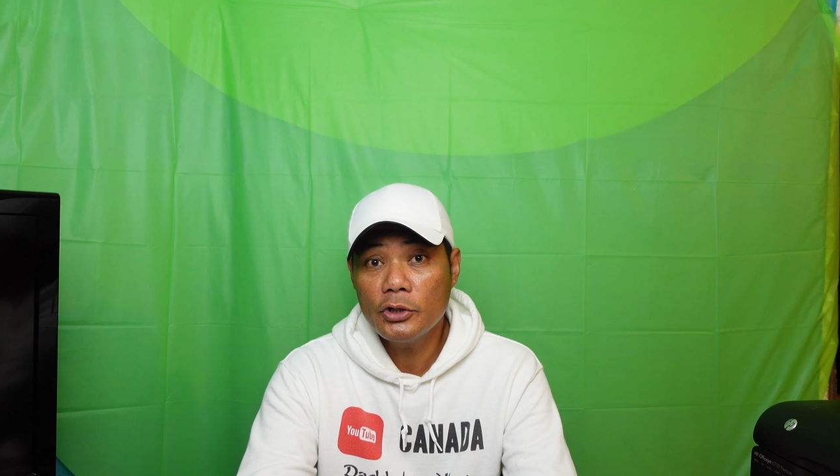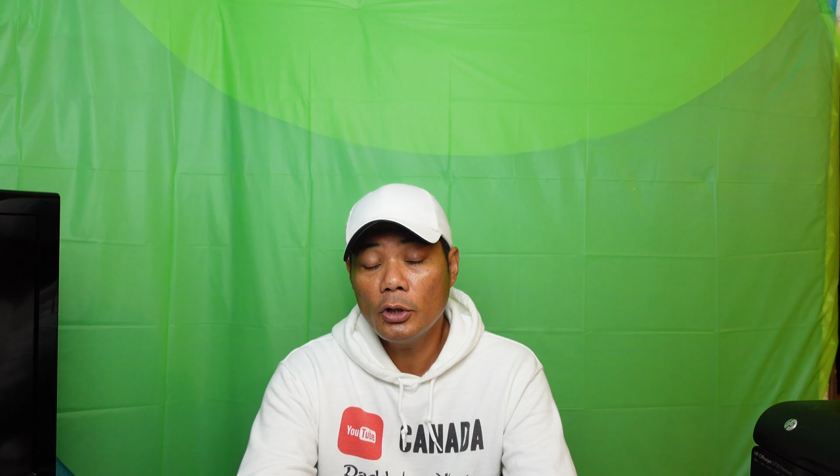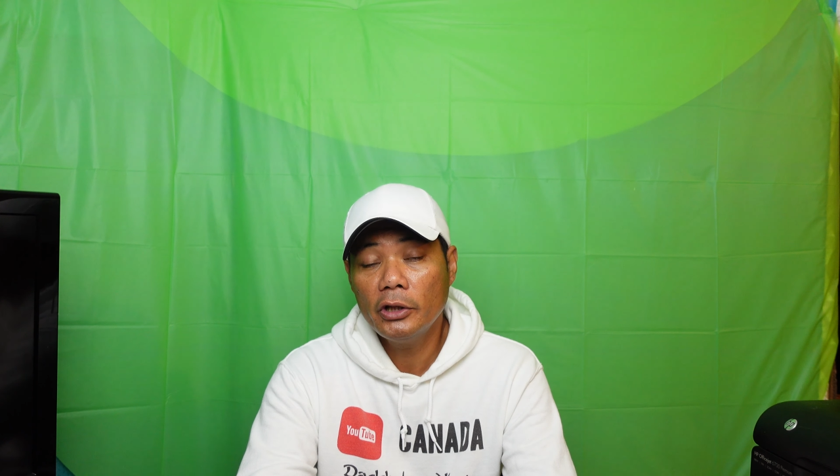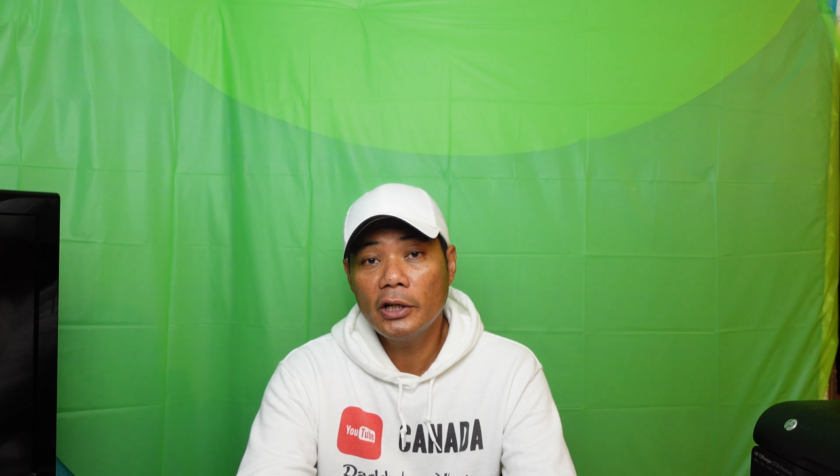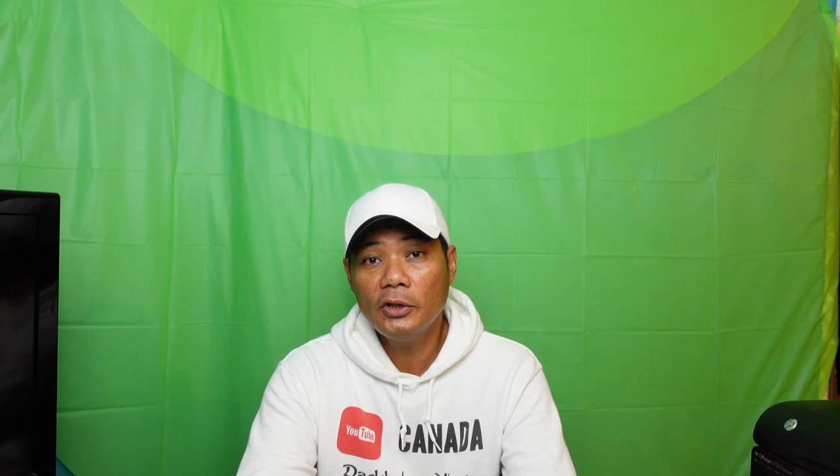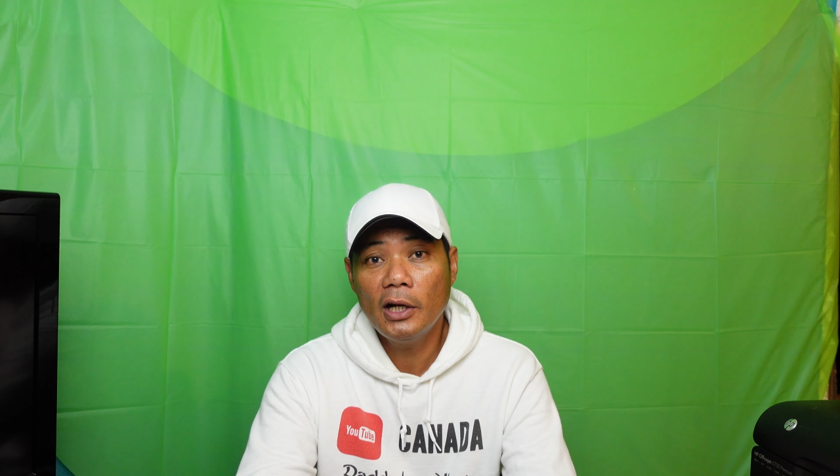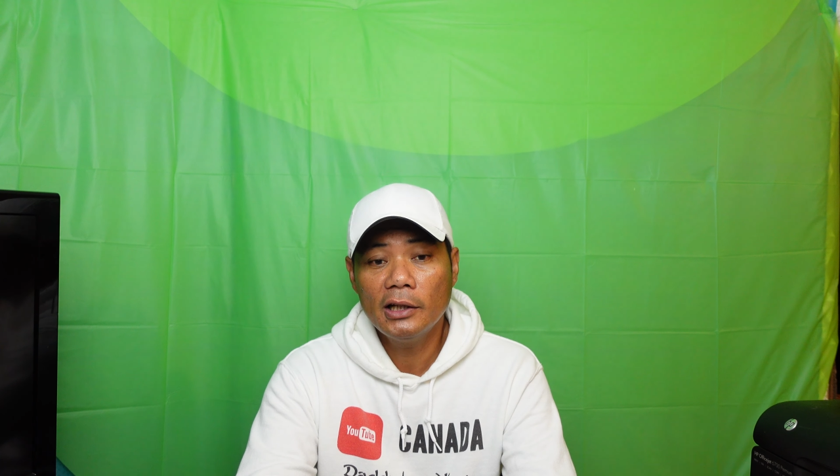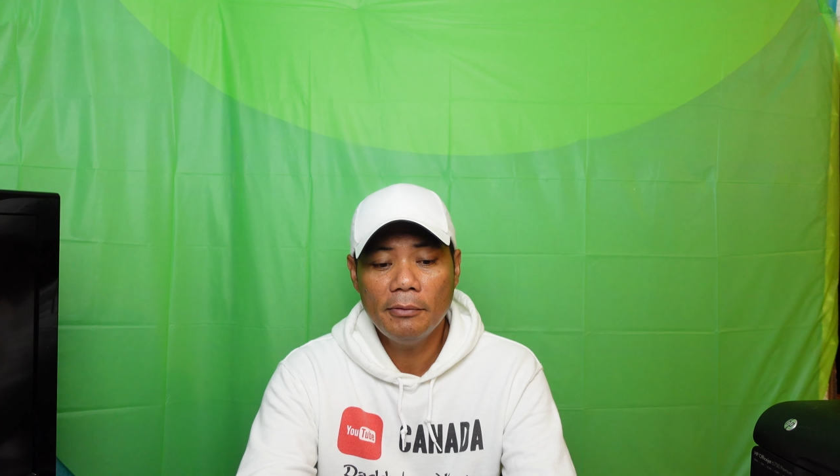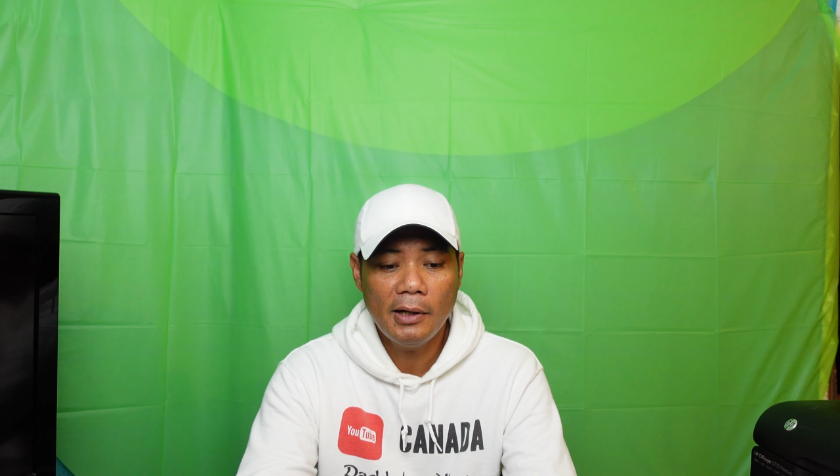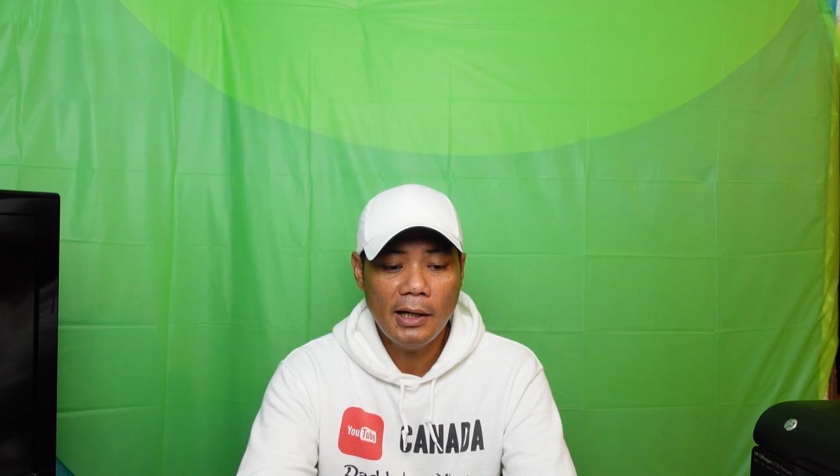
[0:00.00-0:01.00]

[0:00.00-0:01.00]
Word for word: shoulder nyo lahat ang